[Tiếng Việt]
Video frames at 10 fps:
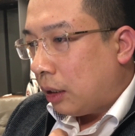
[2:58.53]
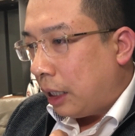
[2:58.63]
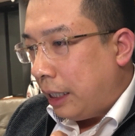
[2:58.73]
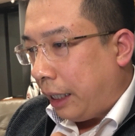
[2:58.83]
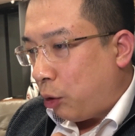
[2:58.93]

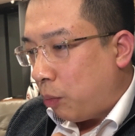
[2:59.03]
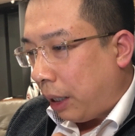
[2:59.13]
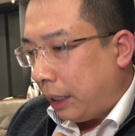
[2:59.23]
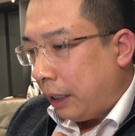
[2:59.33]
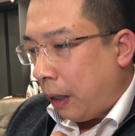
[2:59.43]
thế thì ngày hôm
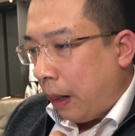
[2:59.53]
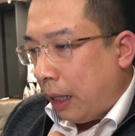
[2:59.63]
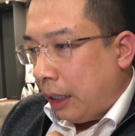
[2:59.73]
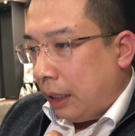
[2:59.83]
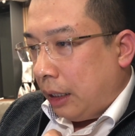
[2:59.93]
nay
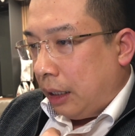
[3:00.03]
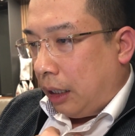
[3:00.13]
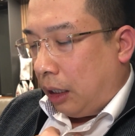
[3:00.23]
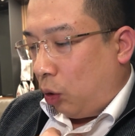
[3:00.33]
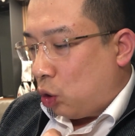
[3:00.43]

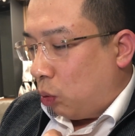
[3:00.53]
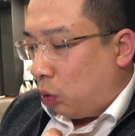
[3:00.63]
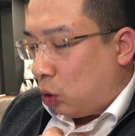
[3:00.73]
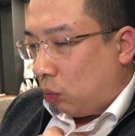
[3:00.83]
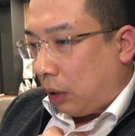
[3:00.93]
ở ờ, nội dung
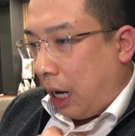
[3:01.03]
của chúng